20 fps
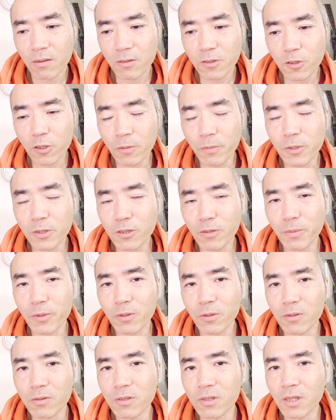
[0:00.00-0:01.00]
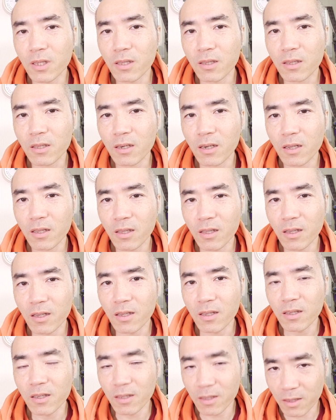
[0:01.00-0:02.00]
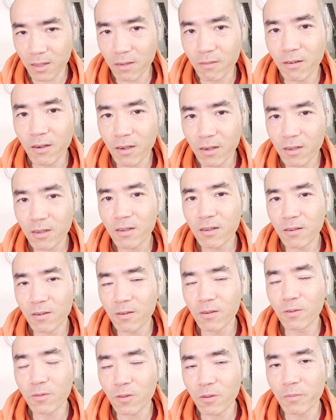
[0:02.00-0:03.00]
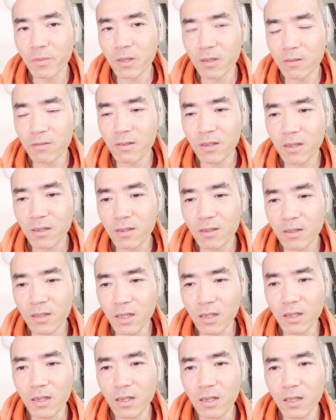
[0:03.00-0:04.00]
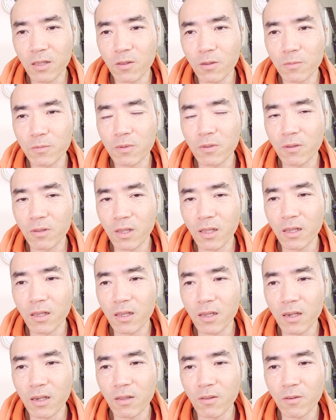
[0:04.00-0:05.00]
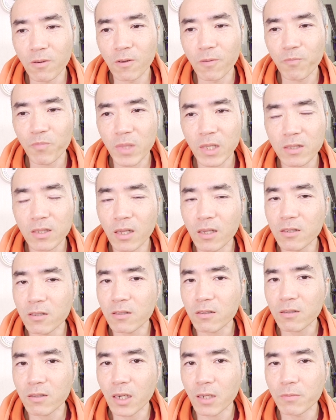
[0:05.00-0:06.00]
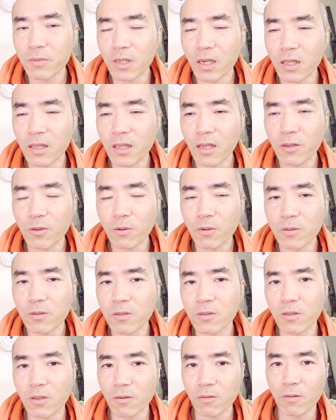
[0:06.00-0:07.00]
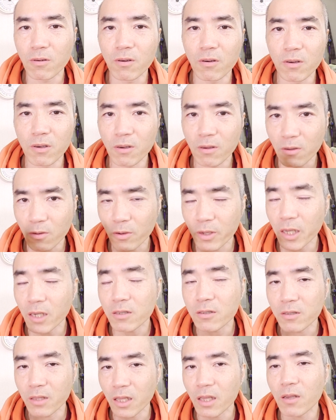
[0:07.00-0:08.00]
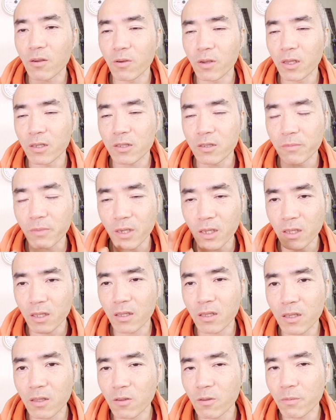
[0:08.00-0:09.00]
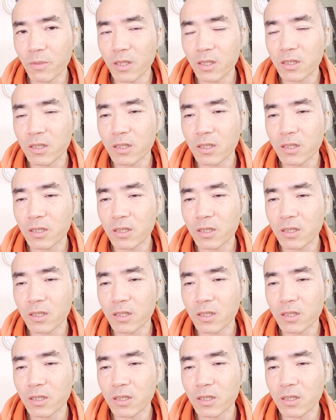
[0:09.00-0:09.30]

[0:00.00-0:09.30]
ちょびちょび取るんだったらね、いいんだわ。オートミールは一気に飲むとねあの 30g 入れたヨーグルトを500ね 500ml 一気飲み